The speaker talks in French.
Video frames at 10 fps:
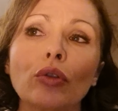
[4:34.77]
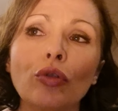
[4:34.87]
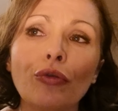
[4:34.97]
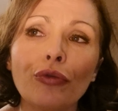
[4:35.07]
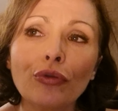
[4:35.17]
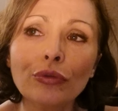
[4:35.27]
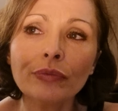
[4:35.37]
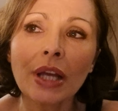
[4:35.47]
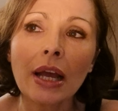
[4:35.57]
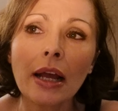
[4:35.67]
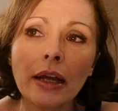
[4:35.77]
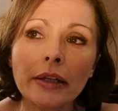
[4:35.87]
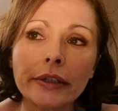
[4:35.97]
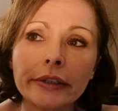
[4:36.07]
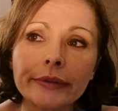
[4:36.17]
flou,
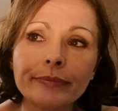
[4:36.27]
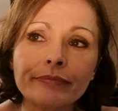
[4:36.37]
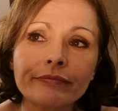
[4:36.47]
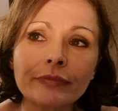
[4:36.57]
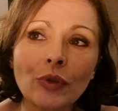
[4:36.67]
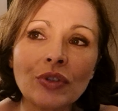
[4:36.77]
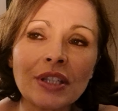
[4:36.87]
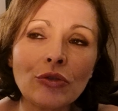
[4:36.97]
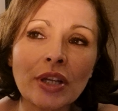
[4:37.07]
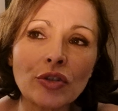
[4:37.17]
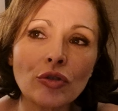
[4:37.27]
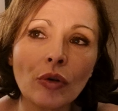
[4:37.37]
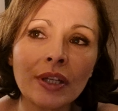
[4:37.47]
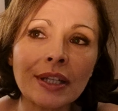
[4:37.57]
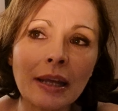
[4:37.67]
une
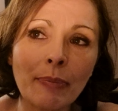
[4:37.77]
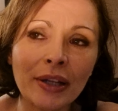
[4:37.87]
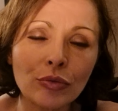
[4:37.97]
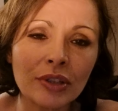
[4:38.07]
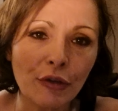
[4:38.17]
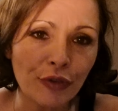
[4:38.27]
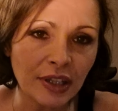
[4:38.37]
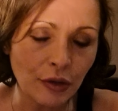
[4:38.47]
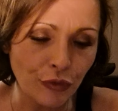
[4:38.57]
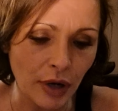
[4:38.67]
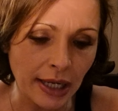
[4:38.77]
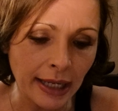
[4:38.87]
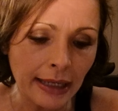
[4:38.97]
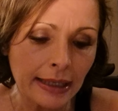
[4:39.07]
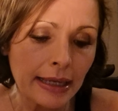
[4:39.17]
situation qui n'est pas tout à fait
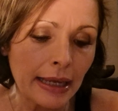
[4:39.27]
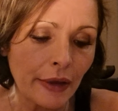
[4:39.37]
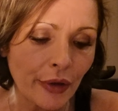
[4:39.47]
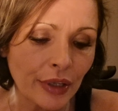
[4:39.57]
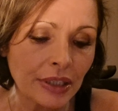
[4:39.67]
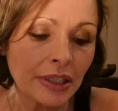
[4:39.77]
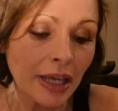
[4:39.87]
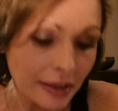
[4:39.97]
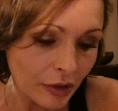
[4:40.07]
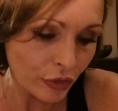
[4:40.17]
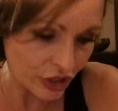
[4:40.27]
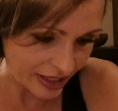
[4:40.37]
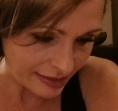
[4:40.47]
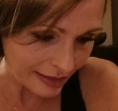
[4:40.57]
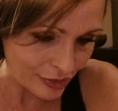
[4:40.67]
dévoilée, qui est en
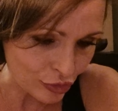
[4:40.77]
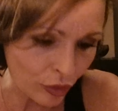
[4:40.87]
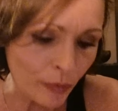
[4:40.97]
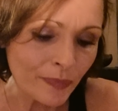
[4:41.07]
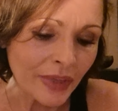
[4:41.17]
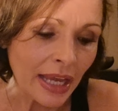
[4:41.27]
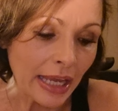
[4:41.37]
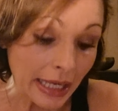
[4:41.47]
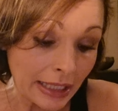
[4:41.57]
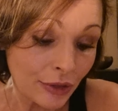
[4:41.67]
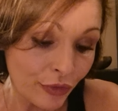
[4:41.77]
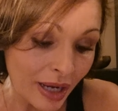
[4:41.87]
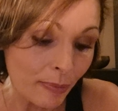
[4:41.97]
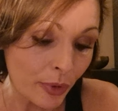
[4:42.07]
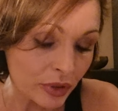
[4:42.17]
gestation et qui
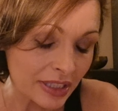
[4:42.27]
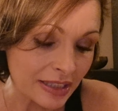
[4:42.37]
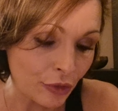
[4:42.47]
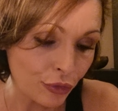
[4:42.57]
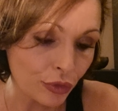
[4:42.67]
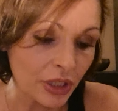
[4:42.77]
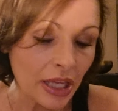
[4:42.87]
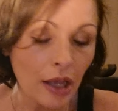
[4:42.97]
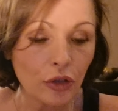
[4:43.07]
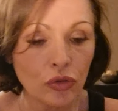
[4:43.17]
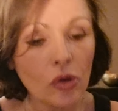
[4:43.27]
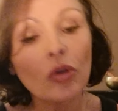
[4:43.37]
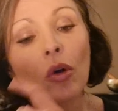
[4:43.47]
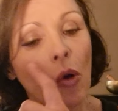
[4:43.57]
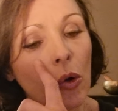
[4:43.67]
va porter ses fruits.
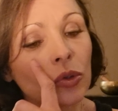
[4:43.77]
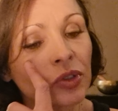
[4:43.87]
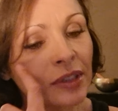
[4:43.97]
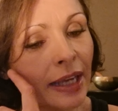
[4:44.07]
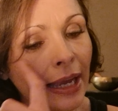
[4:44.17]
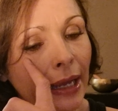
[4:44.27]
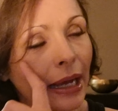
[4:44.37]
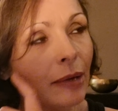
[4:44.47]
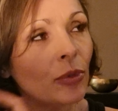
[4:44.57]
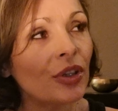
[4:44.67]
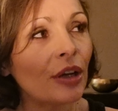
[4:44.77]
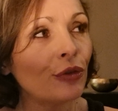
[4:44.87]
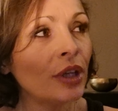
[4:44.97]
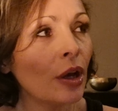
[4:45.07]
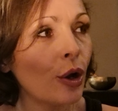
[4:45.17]
Donc on tait, à mon
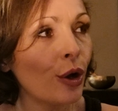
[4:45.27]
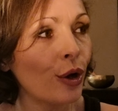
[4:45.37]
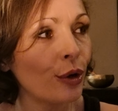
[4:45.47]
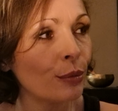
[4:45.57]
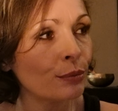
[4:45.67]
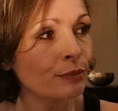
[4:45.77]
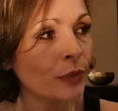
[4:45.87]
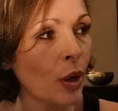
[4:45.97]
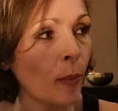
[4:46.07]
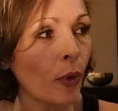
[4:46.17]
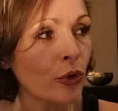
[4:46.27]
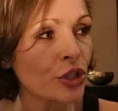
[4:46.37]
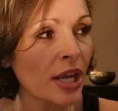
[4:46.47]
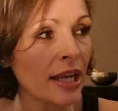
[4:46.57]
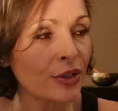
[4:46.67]
avis, un, un
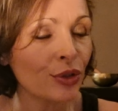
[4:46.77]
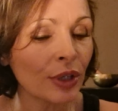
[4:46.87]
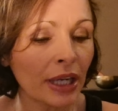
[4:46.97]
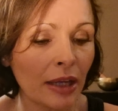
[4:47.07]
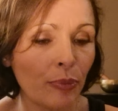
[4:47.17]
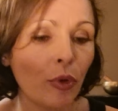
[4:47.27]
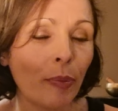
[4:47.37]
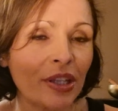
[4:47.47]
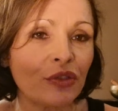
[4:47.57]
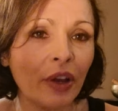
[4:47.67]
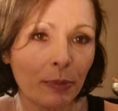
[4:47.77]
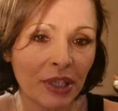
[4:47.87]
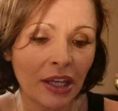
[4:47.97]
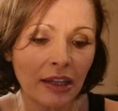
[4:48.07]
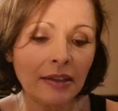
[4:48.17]
projet secret pour pas se faire
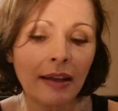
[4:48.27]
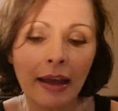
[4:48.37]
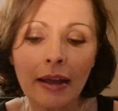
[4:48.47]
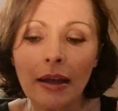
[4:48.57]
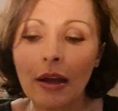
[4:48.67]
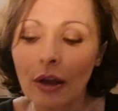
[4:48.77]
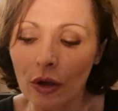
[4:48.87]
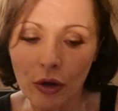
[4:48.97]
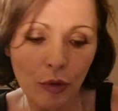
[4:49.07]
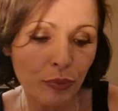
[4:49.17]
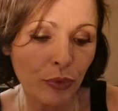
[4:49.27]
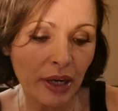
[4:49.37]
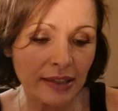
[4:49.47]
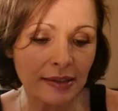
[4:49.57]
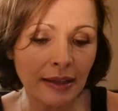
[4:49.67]
piquer l'idée, pour
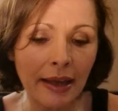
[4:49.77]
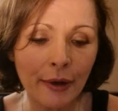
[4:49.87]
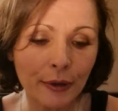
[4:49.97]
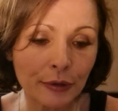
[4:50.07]
rester